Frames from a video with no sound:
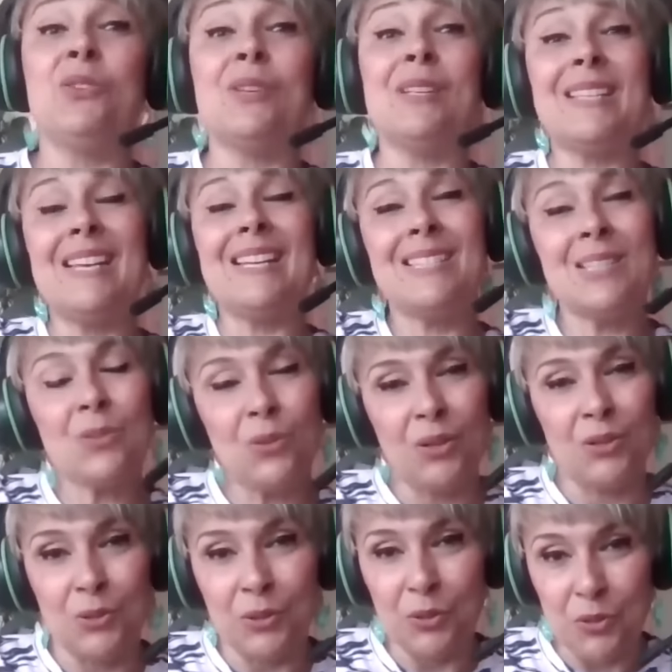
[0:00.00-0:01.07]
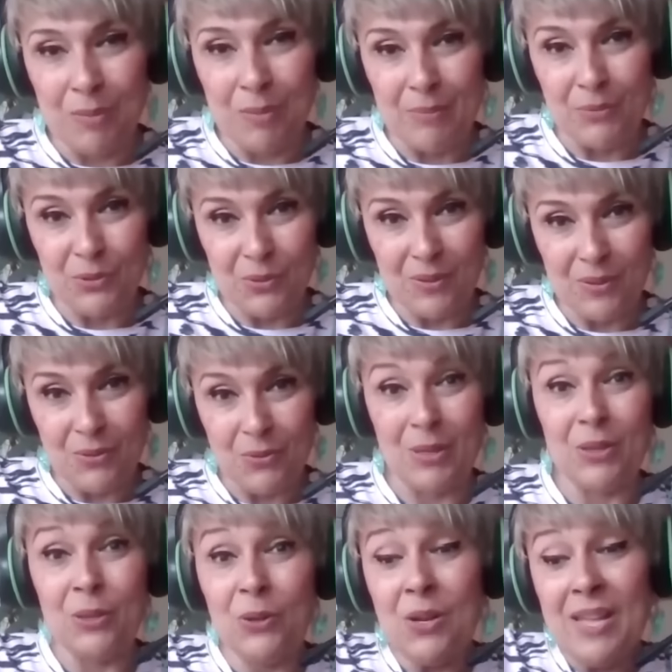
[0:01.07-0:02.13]
Entonces, es eso lo que nosotros tomamos.
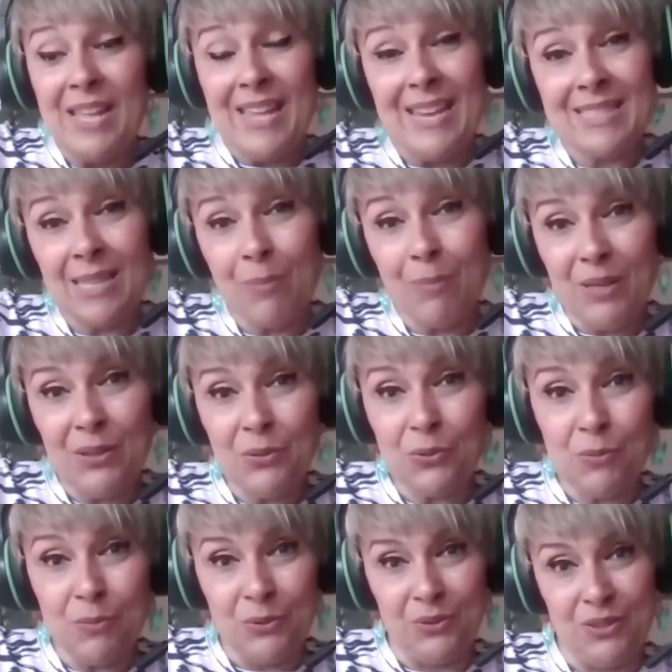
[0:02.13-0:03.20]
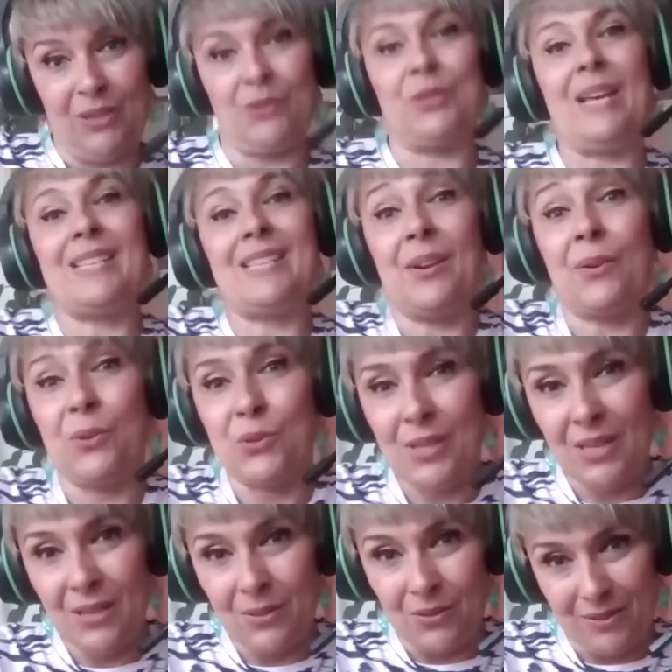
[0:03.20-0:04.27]
Cuando ese espíritus mundi, o sea, ese
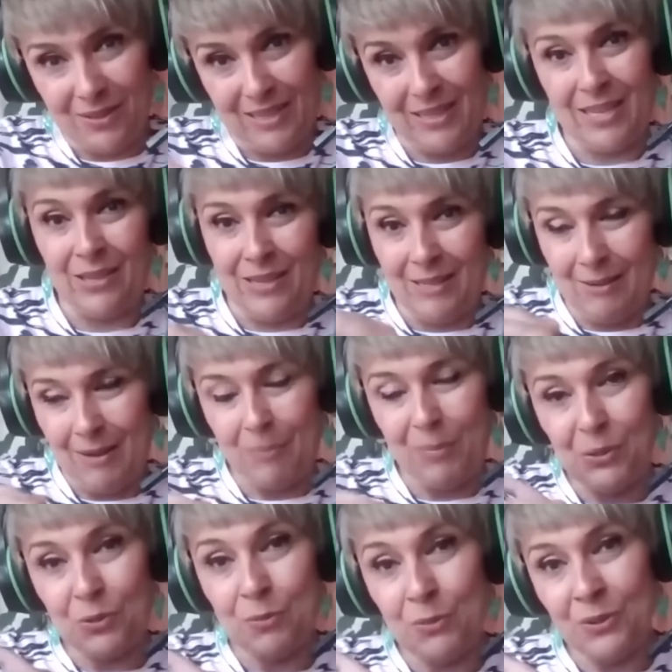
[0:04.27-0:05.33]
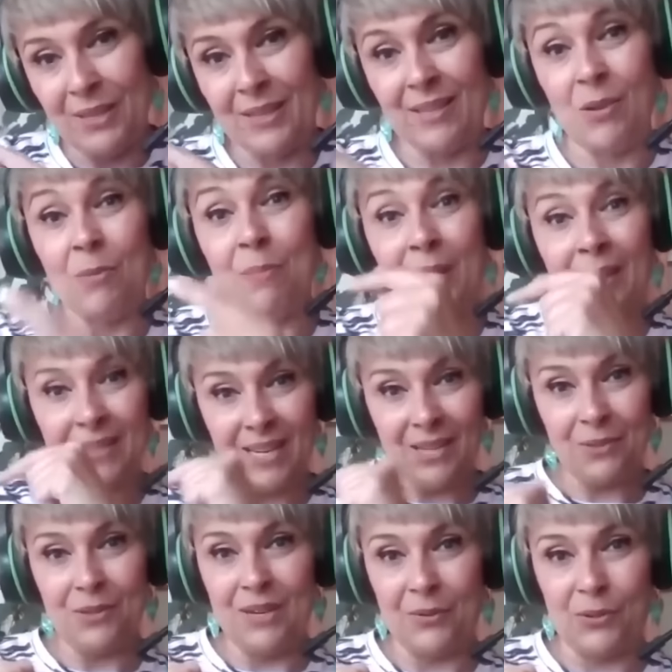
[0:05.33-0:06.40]
rocío, el espíritus mundi quedó
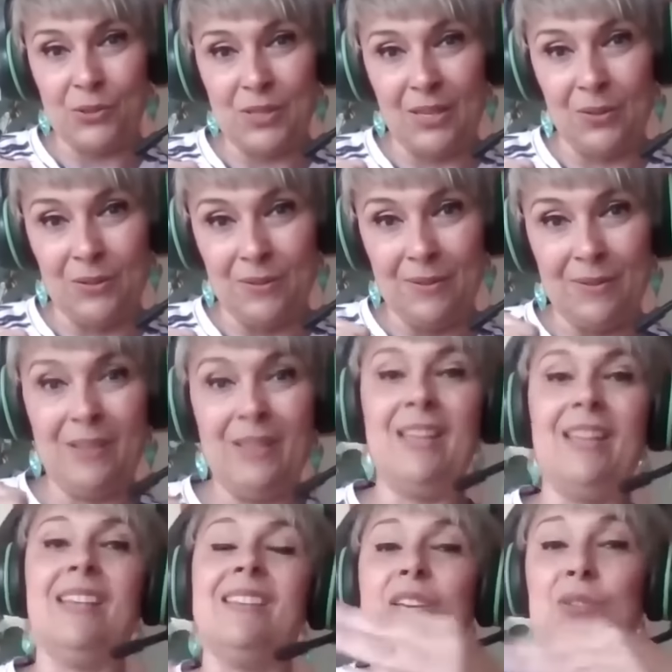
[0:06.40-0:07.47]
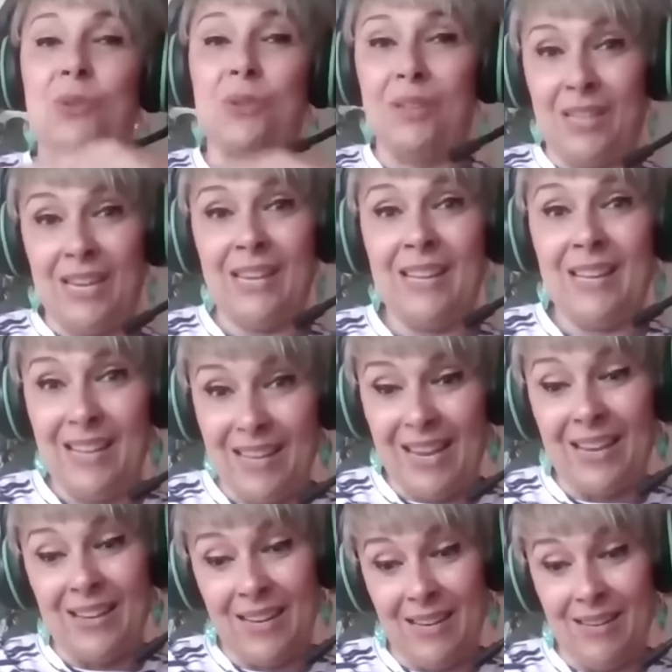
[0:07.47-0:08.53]
impregnado en el rocío, y eso queda
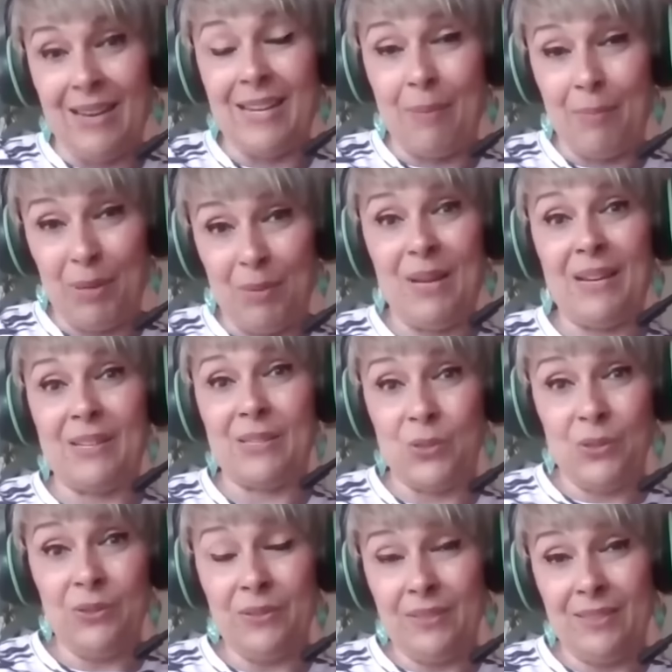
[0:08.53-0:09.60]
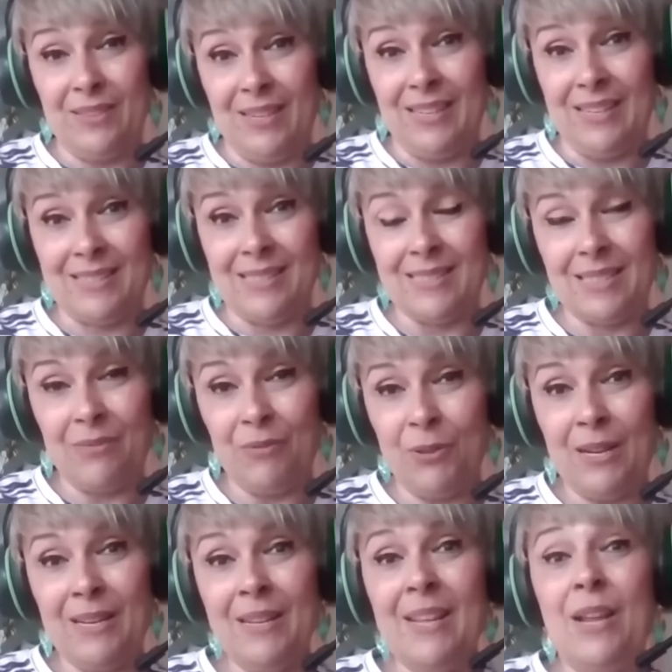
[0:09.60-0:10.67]
en, en la preparación de la esencia
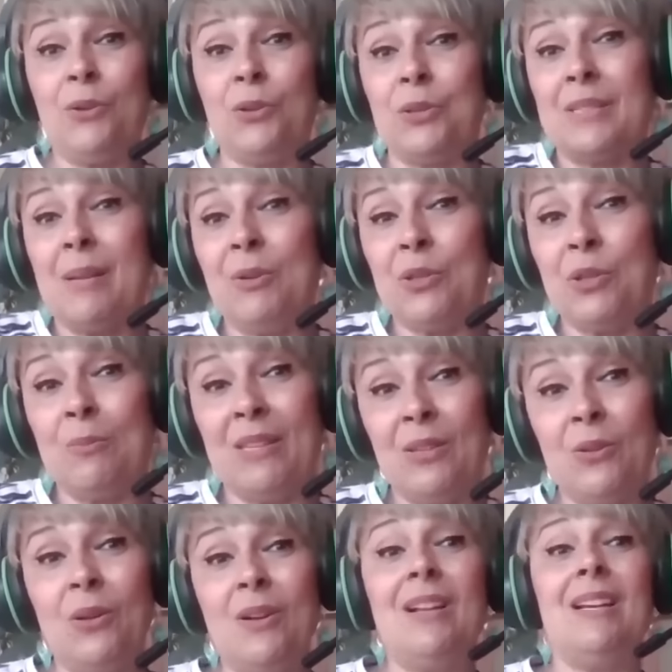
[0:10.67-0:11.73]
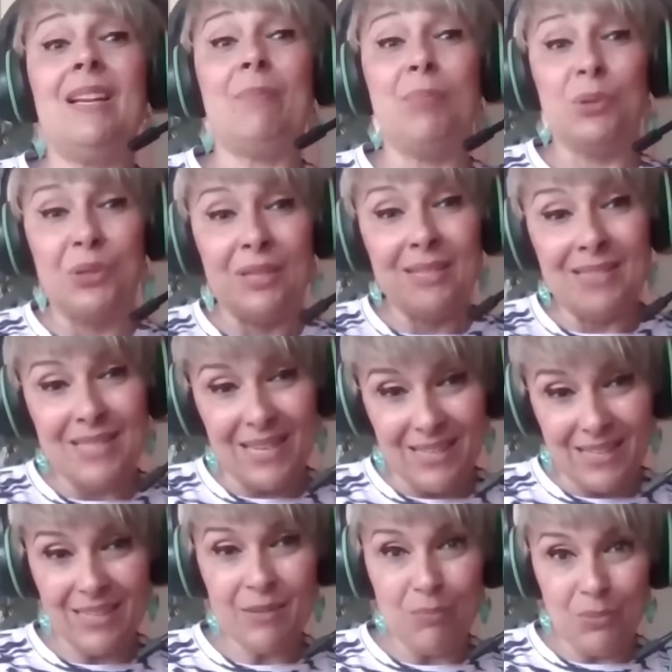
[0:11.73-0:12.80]
floral, nos estamos tomando la
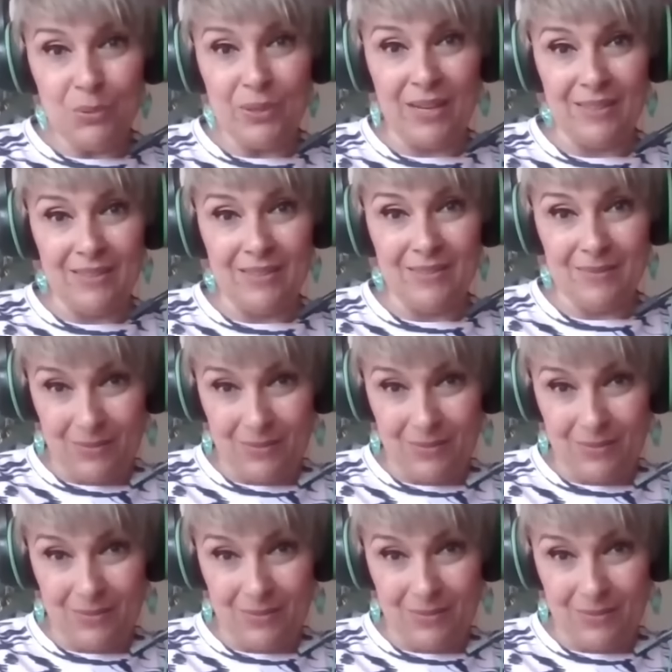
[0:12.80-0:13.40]
potencialidad pura.